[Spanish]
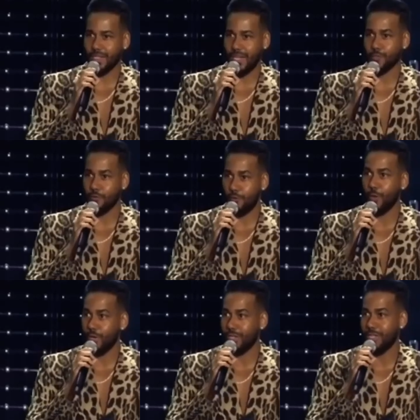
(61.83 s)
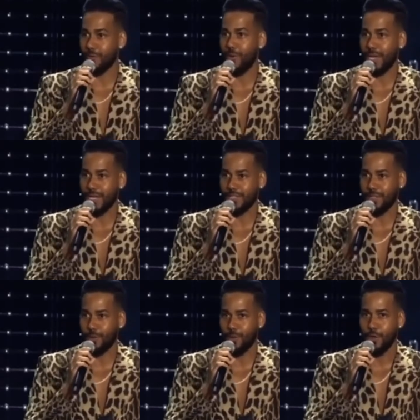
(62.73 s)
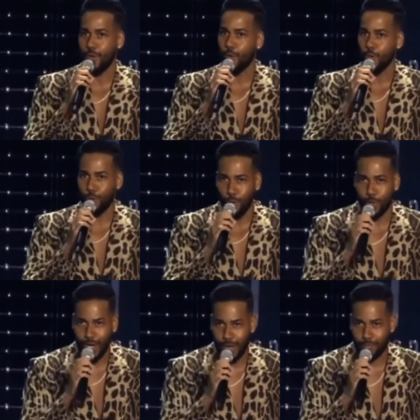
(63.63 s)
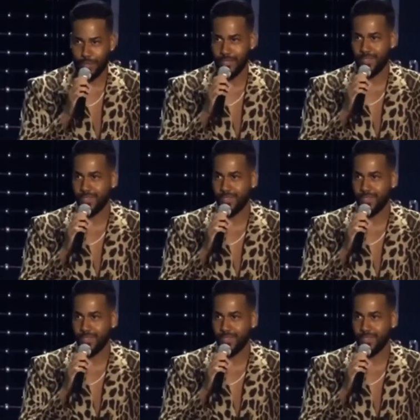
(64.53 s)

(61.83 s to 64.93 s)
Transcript: eso fue lo que te llevó al éxito, no cambies.